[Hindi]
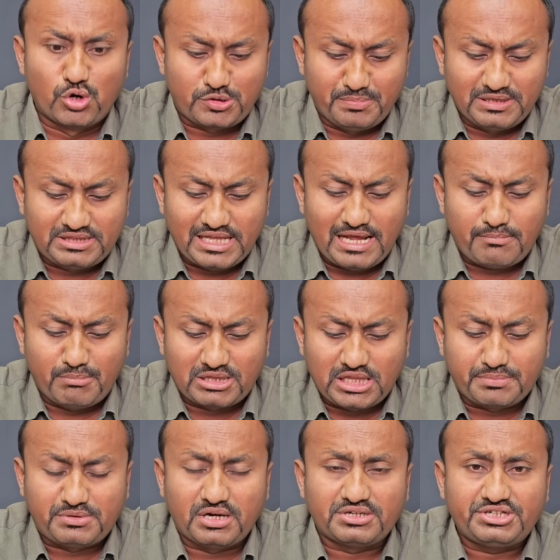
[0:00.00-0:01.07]
वोट मिलते हैं
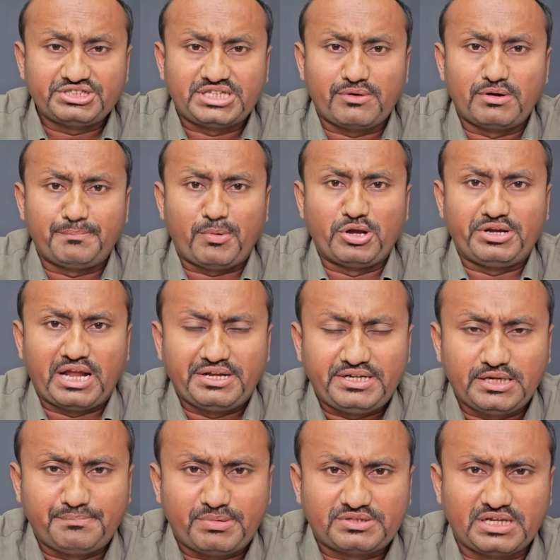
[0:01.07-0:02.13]
मतलब
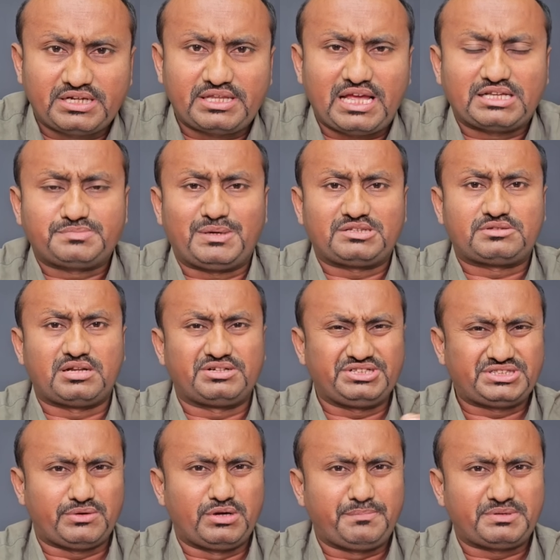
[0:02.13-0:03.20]
37.19 परसेंट के आसपास
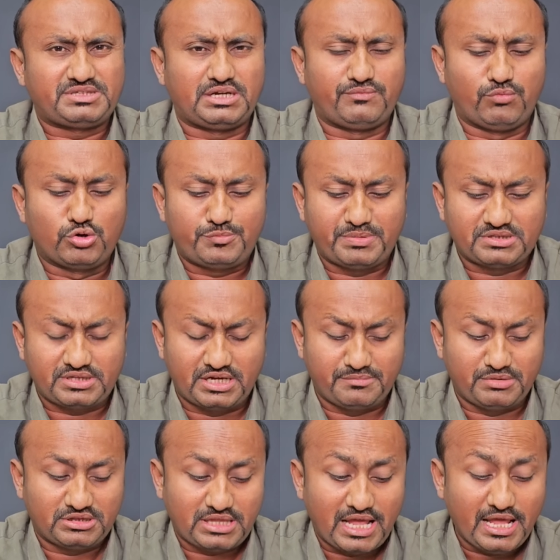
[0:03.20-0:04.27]
37 परसेंट वोट परसेंट
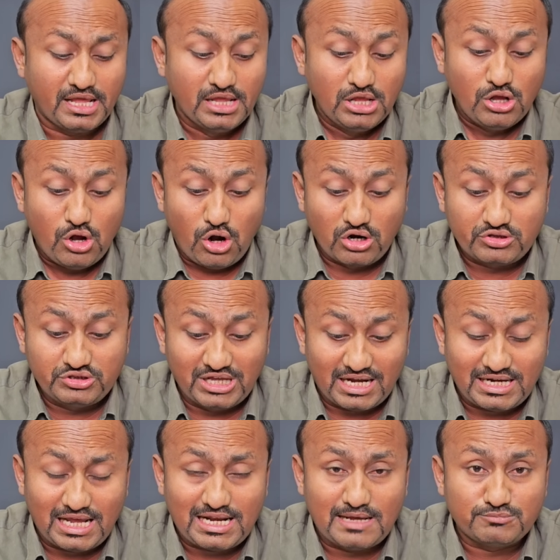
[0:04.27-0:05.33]
मिलता है और
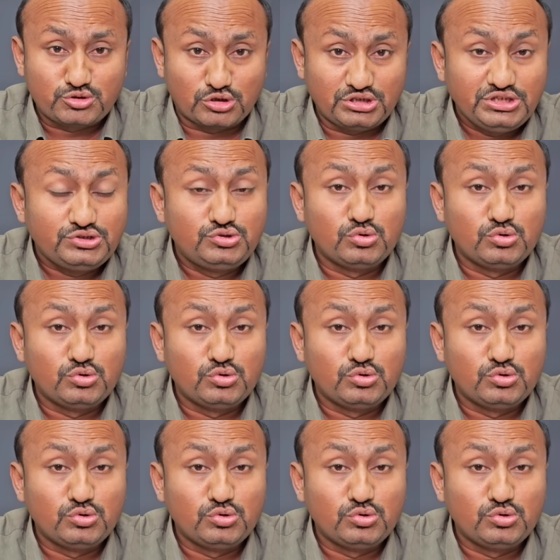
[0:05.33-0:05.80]
दाना राम चौधरी